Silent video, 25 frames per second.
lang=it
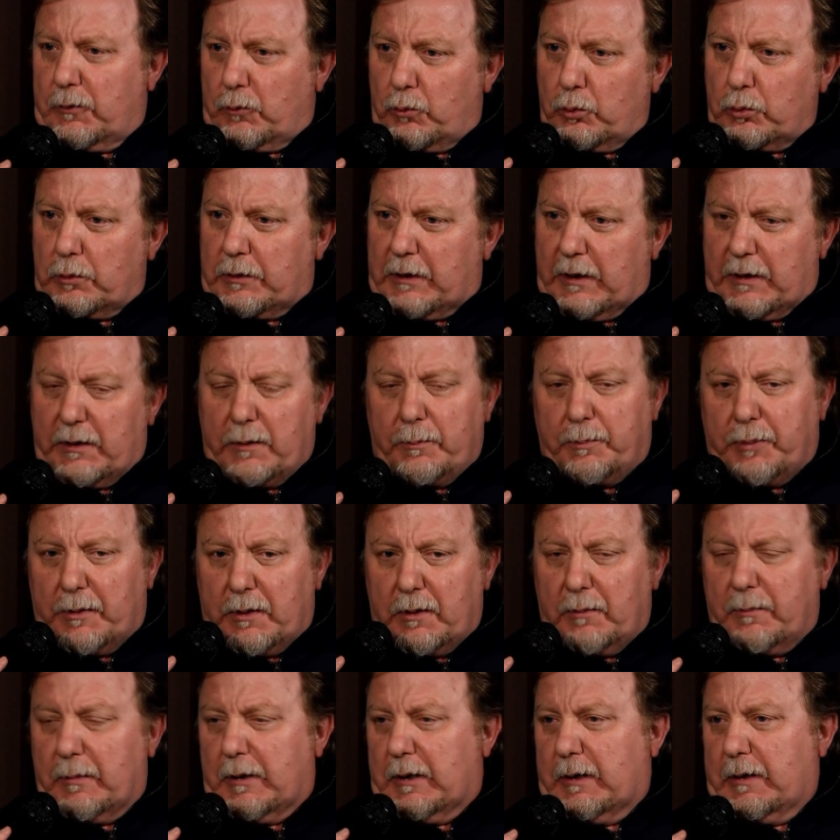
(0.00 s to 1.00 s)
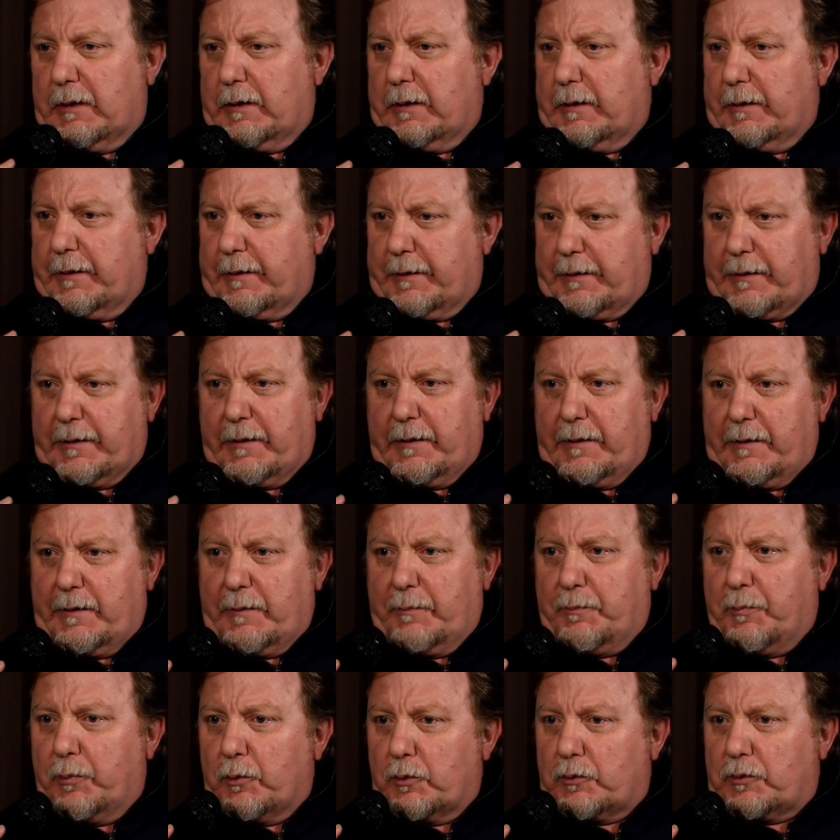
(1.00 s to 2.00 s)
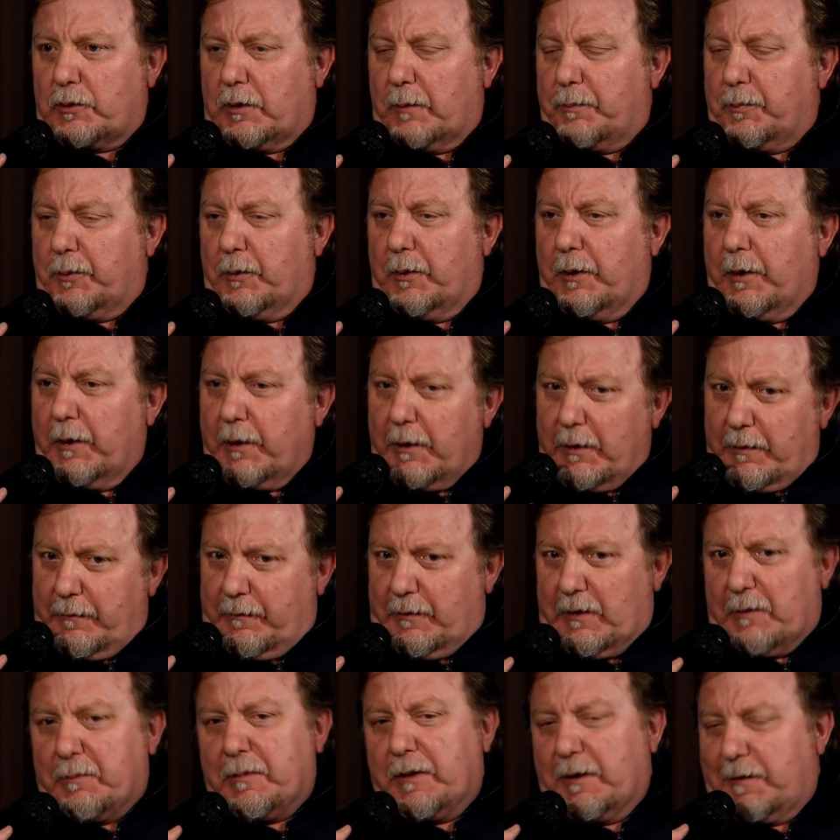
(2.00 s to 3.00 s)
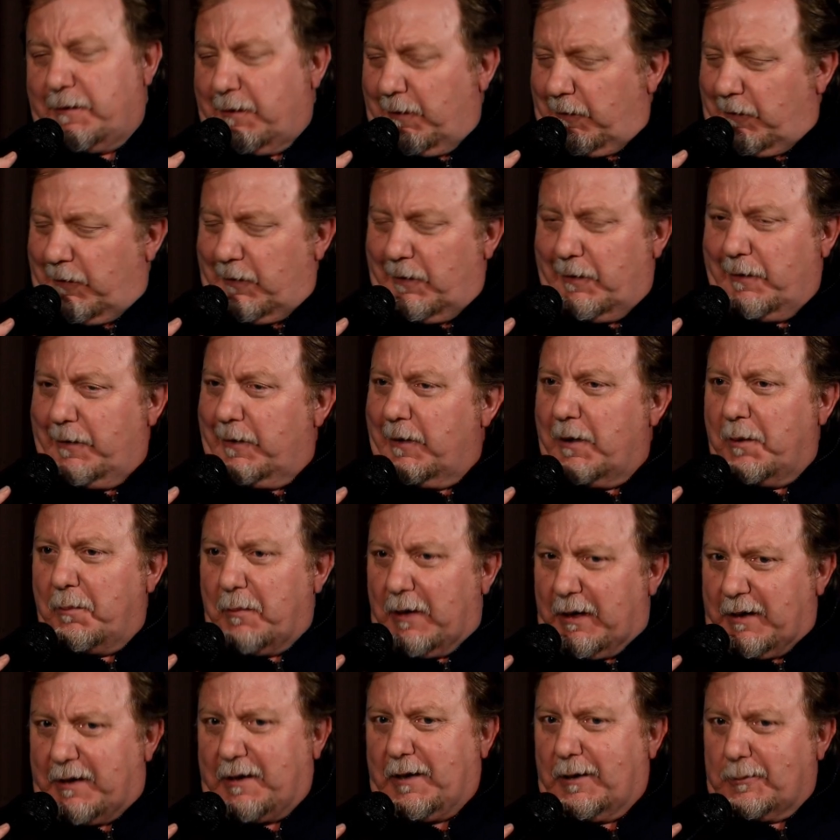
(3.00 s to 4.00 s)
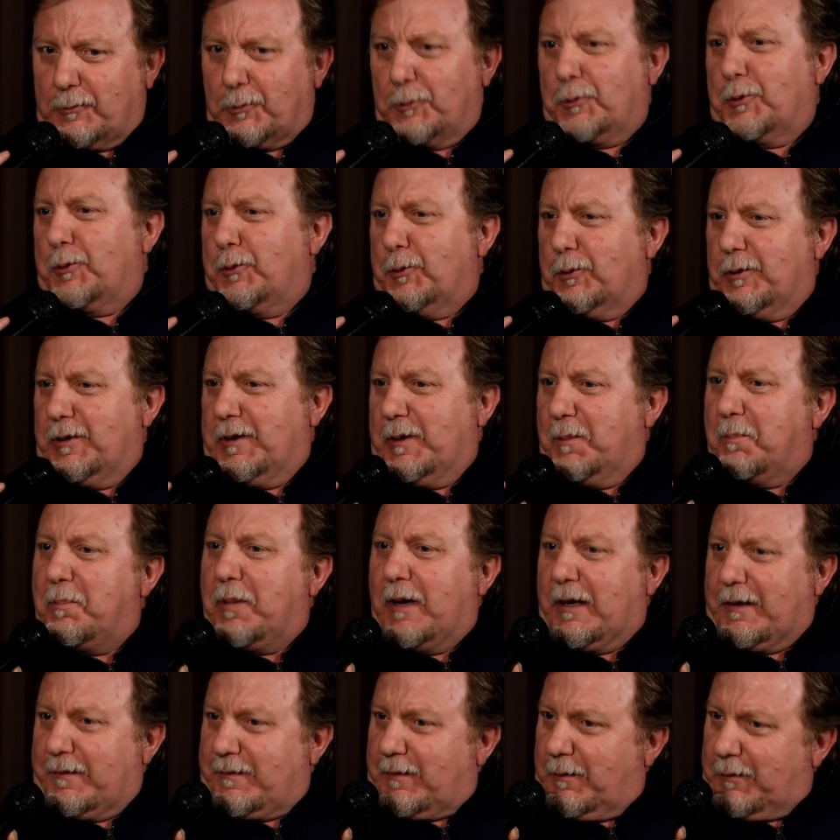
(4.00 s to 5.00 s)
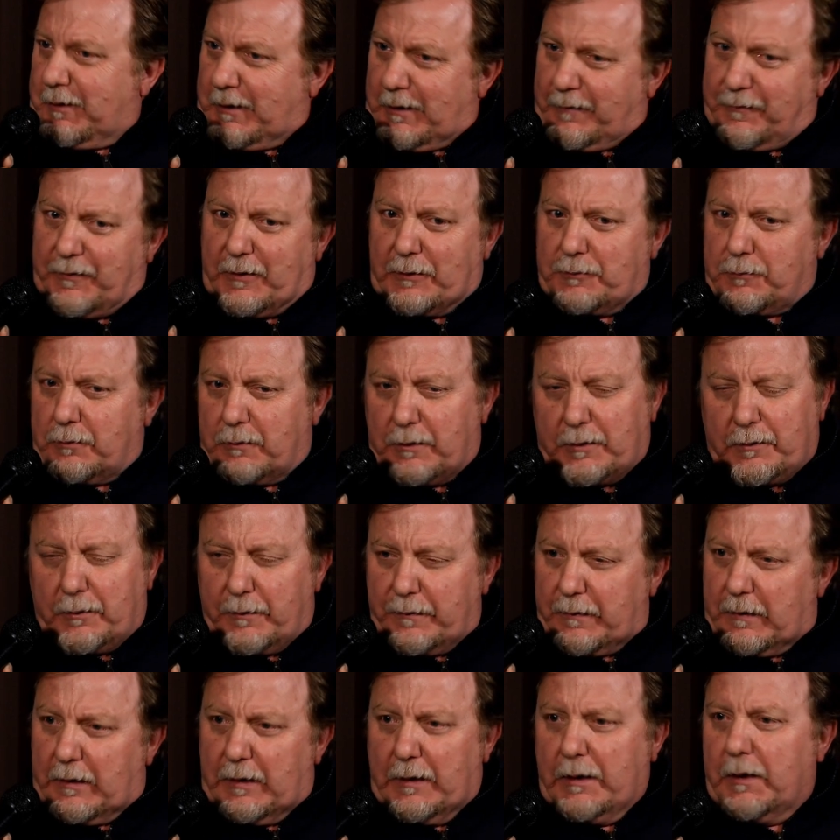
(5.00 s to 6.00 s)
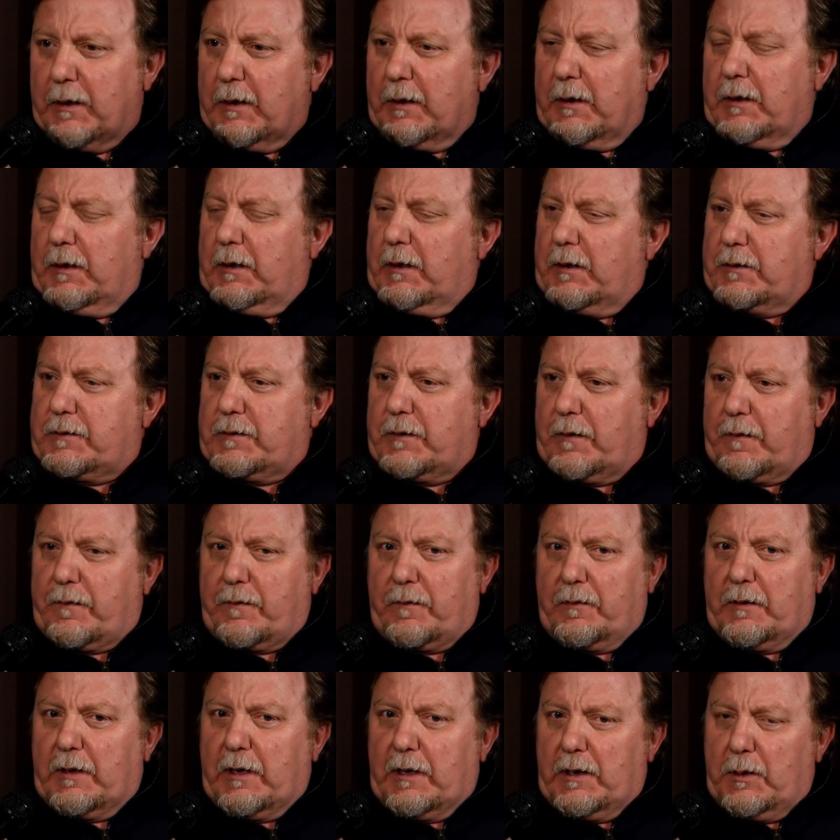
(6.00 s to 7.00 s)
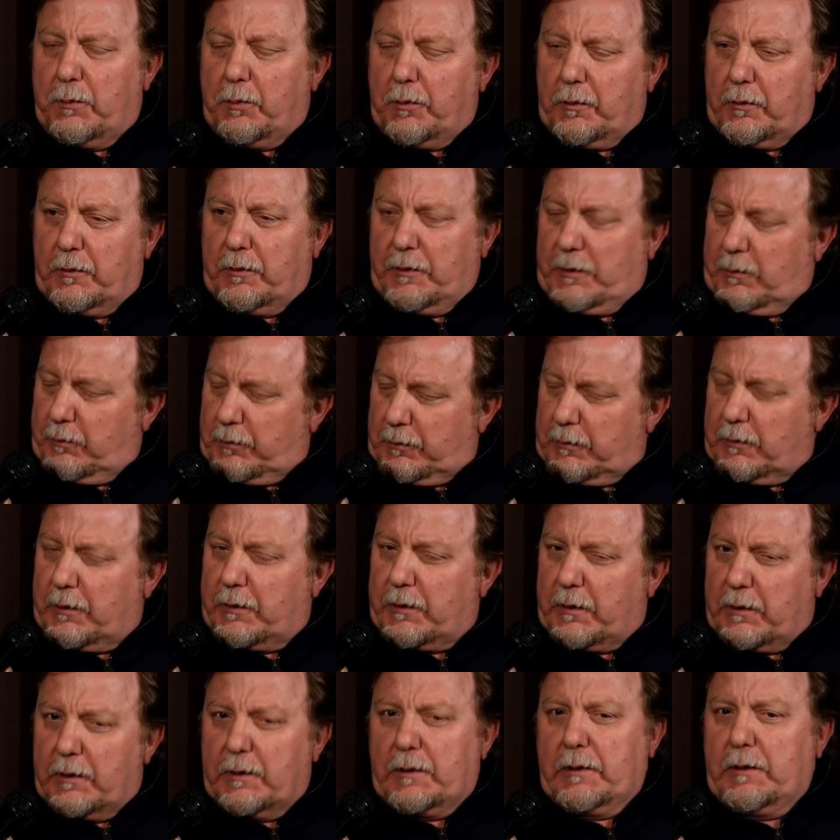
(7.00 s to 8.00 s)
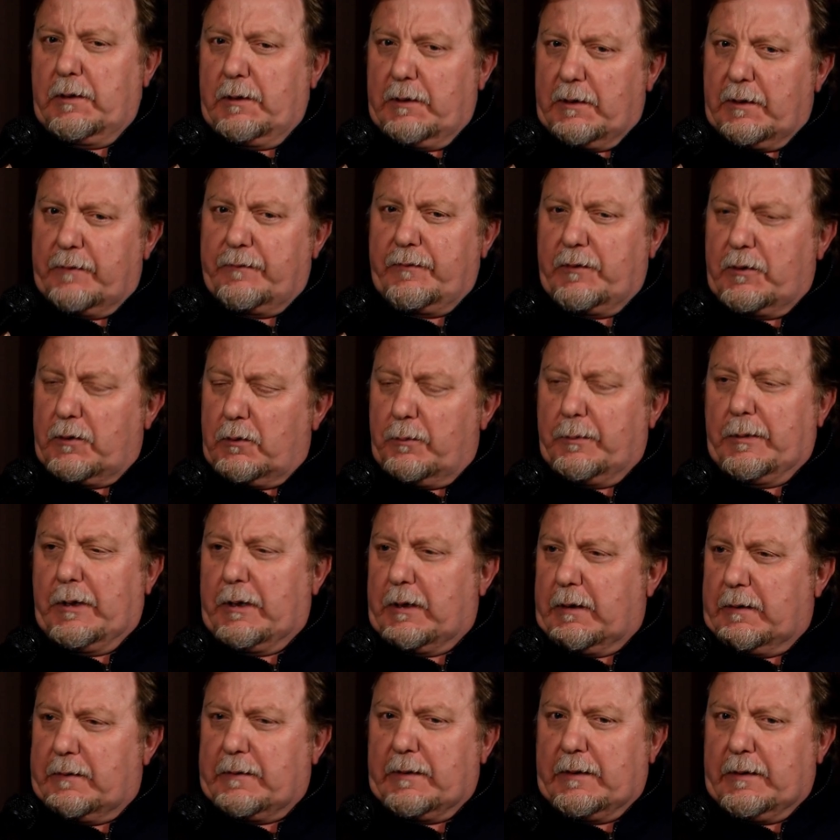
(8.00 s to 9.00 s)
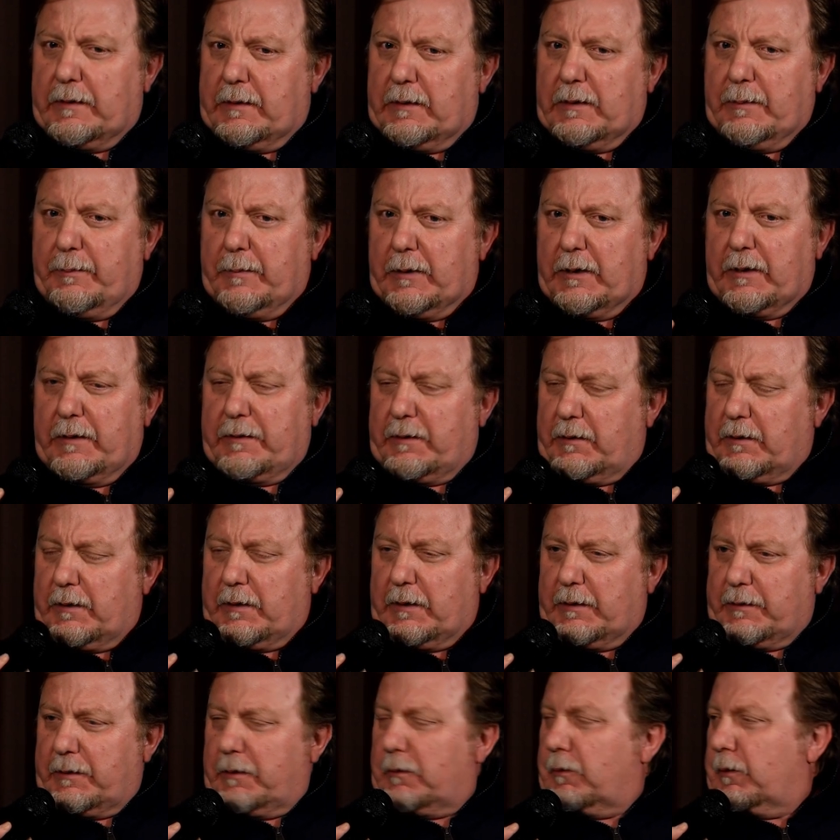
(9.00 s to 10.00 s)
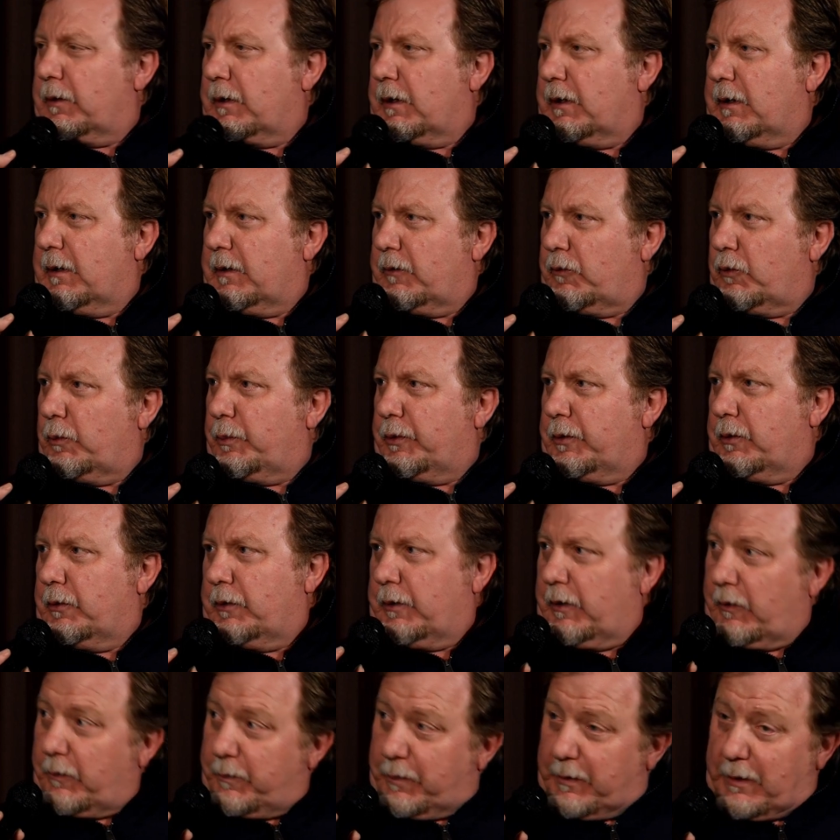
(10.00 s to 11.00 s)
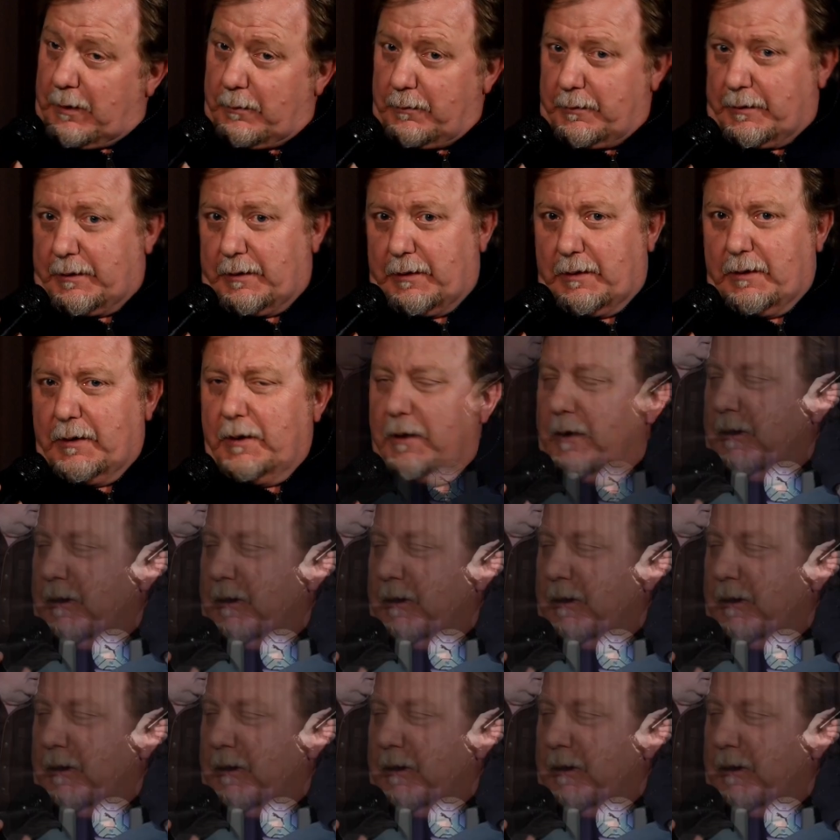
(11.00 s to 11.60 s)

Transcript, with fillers: tutta di prima eh, che purtroppo veramente se lì è mancato il gol e basta perché ha fatto una cosa eccezionale Brunori Brunori davvero merita, merita una categoria superiore speriamo che